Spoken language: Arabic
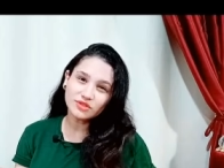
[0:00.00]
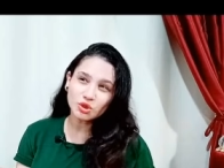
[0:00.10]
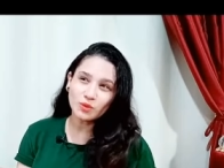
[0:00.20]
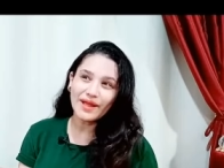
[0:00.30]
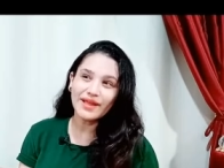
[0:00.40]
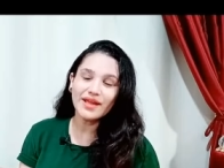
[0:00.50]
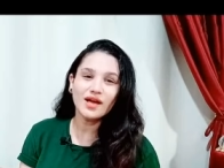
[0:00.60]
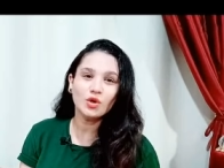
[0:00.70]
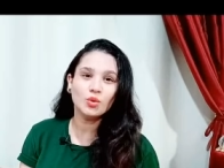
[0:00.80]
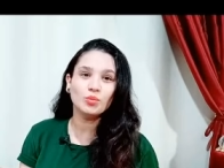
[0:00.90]

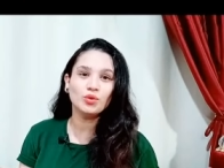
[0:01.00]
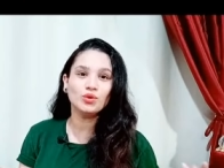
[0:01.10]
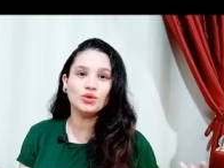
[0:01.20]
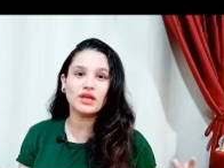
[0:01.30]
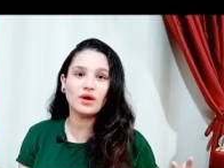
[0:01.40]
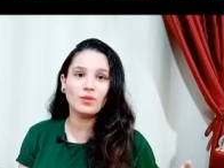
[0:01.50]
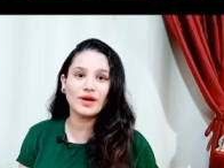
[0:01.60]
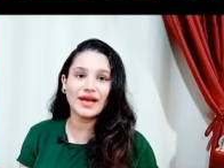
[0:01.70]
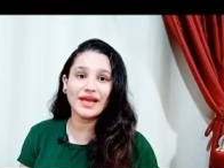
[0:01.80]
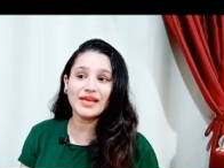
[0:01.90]
شوية هبوط أو
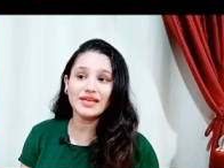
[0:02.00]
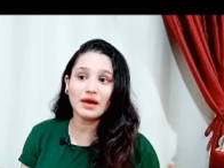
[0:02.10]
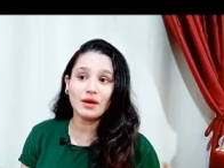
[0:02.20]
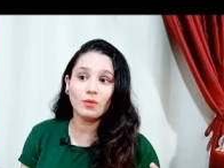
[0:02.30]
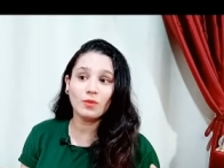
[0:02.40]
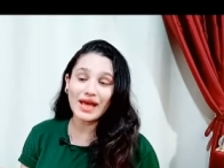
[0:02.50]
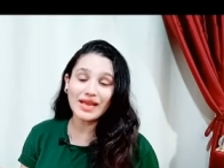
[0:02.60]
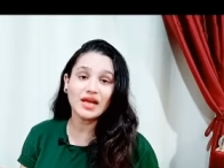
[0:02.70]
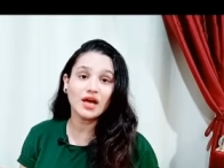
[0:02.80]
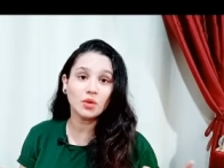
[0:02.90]
أعان أو
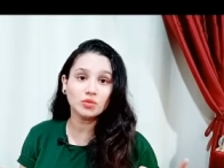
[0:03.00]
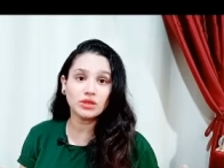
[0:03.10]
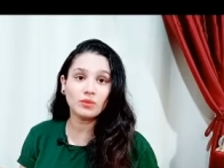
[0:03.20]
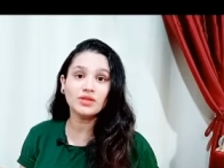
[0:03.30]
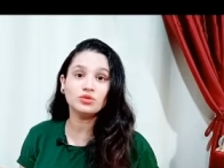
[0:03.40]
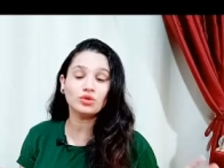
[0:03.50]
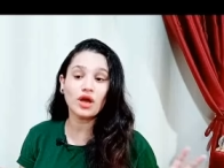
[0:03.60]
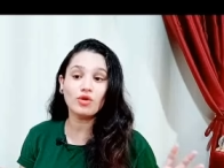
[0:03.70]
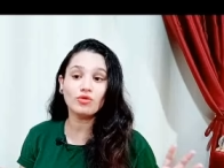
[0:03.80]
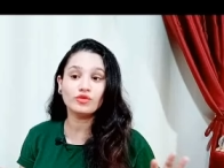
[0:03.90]
قلق أو
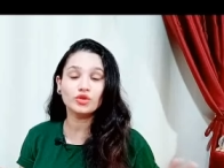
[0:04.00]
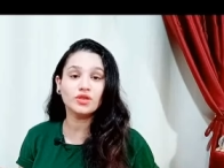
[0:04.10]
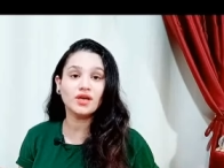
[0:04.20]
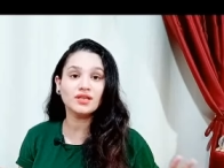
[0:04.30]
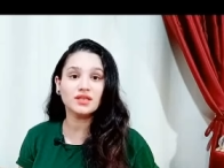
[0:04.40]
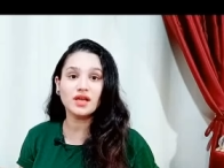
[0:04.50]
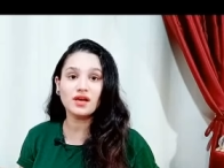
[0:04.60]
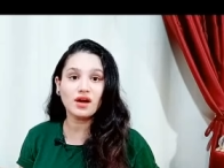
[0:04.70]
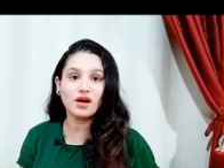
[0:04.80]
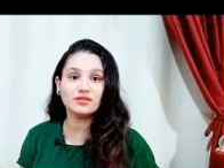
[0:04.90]
توتر أو فقدان
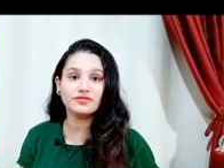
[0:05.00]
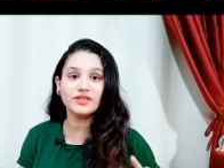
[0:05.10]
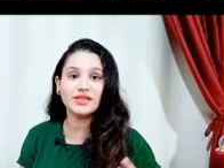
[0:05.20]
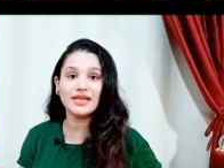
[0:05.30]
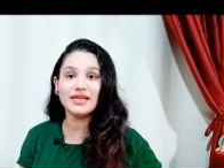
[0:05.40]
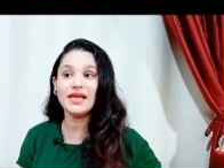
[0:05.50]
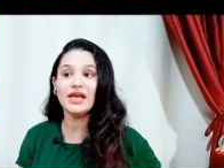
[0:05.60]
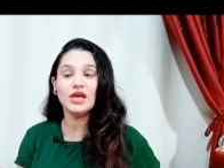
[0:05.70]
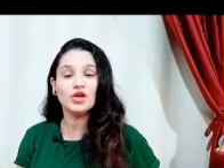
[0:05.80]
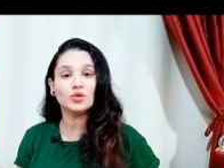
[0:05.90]
علاقة عاطفية إلى
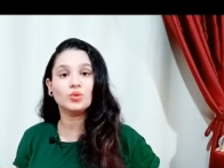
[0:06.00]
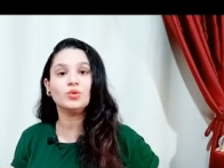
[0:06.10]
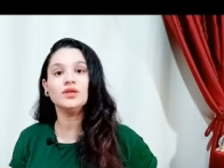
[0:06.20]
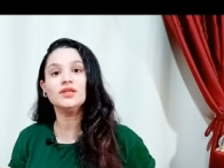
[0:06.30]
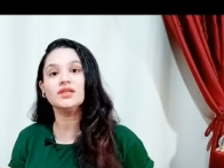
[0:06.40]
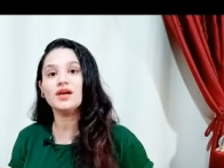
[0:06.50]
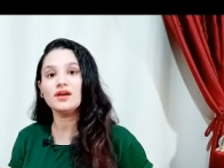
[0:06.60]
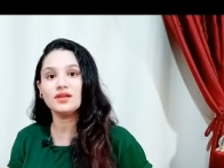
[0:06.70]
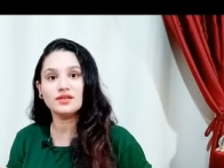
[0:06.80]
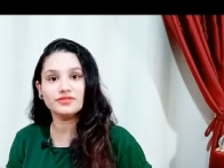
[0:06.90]
رجوع
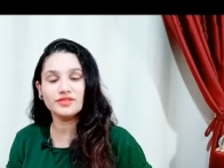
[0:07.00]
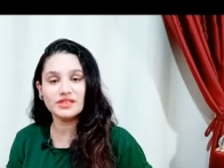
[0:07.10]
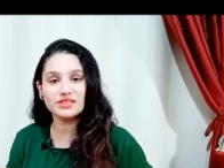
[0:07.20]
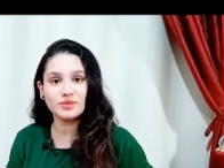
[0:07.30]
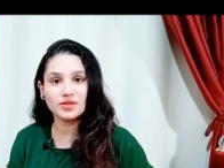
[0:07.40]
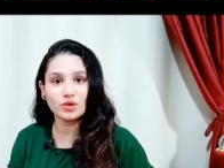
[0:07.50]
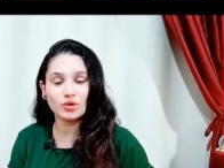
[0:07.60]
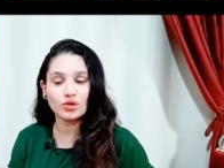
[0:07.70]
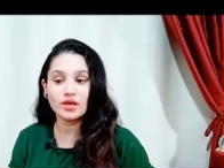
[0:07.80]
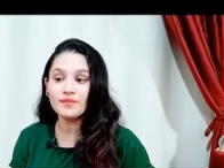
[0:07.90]
العلاقة العاطفية دي
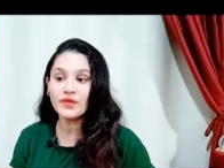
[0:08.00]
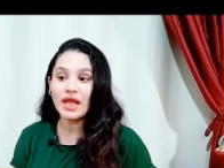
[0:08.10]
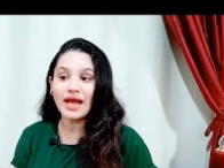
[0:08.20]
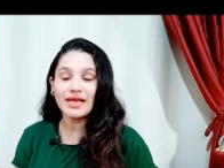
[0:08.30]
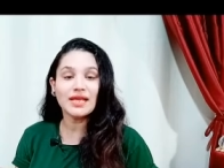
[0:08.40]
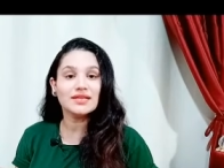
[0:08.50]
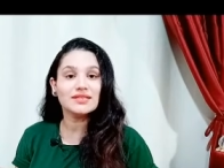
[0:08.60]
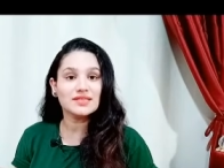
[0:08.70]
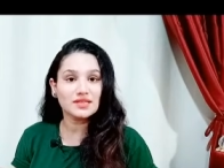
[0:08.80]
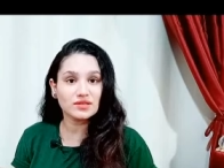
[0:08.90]
مرة أخرى على
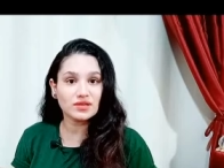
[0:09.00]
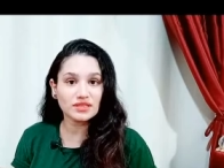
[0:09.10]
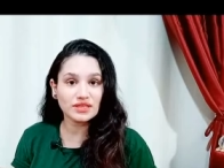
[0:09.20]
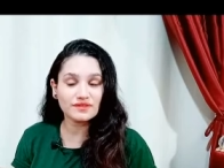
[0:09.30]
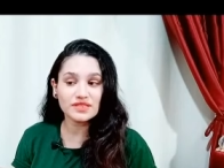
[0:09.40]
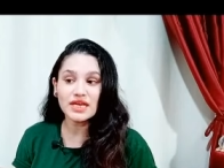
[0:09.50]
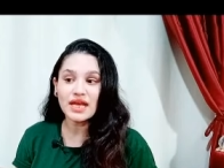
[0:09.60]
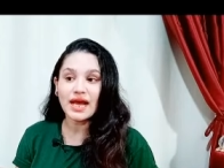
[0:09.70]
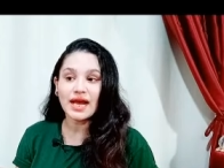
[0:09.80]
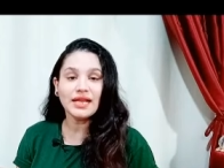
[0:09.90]
استقرار نفسي
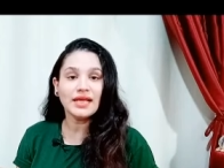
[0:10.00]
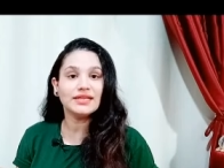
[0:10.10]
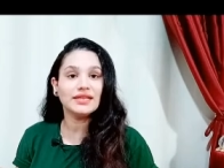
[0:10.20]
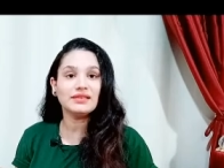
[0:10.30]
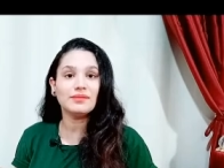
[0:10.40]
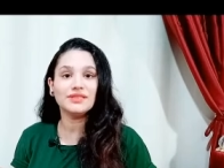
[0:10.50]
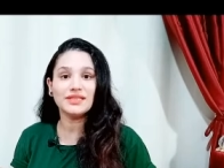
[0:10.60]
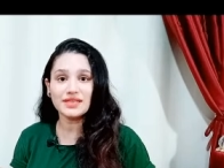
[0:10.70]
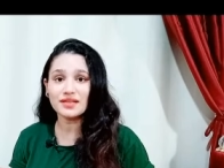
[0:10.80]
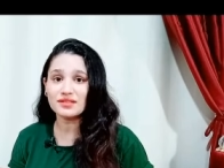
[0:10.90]
على إن أنت
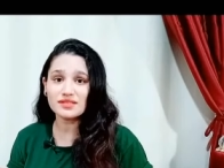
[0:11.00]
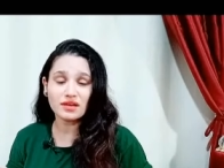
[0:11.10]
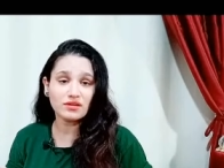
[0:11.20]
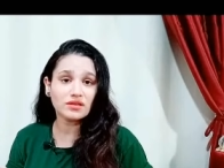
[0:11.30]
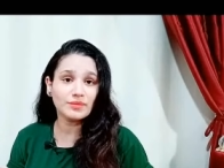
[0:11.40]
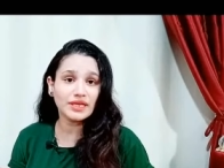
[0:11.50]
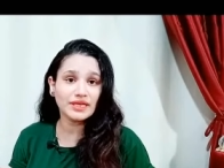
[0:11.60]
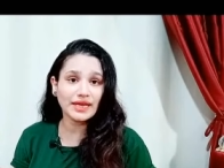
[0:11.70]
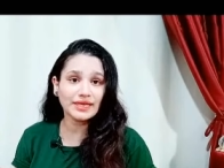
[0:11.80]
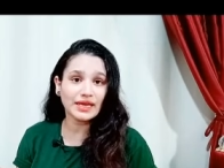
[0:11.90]
بترجع تستقر من
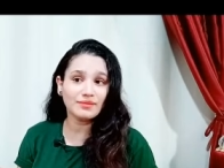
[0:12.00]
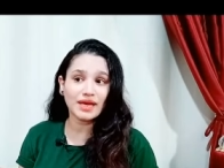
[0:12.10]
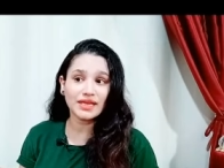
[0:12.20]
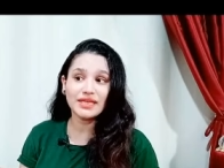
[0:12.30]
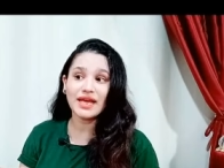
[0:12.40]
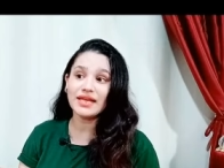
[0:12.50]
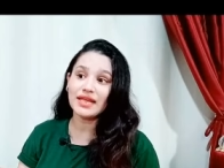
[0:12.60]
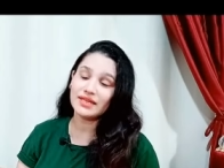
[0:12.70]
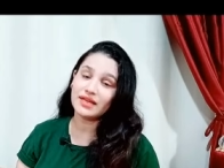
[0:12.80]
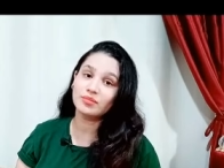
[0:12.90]
الناحية المهنية
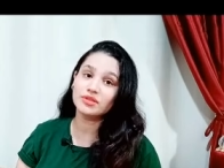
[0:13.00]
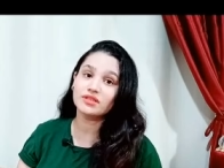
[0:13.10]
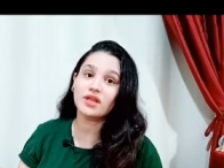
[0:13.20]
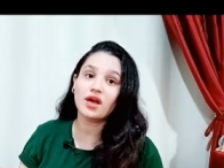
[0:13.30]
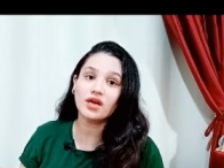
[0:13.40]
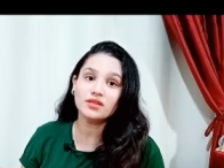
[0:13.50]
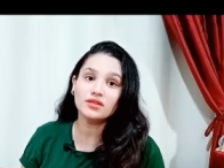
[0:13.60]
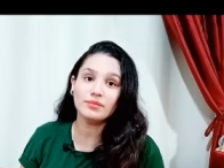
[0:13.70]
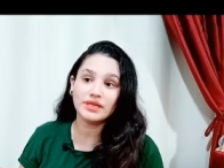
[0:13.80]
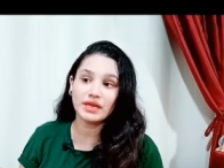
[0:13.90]
على إنك
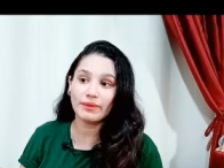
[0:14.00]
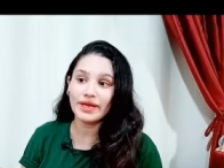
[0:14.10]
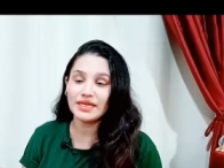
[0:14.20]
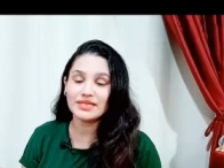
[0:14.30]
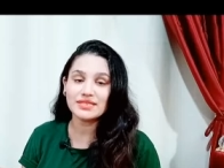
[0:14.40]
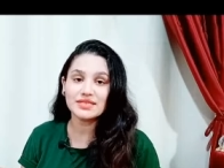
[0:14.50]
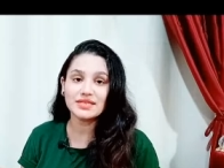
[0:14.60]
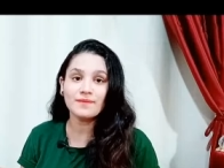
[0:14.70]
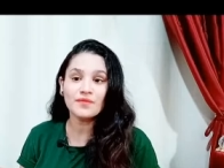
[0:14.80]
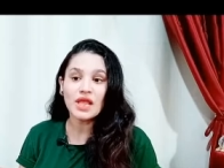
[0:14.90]
بتتقدم من نواحي
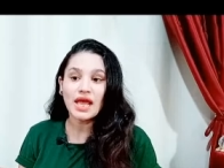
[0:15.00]
كتيرة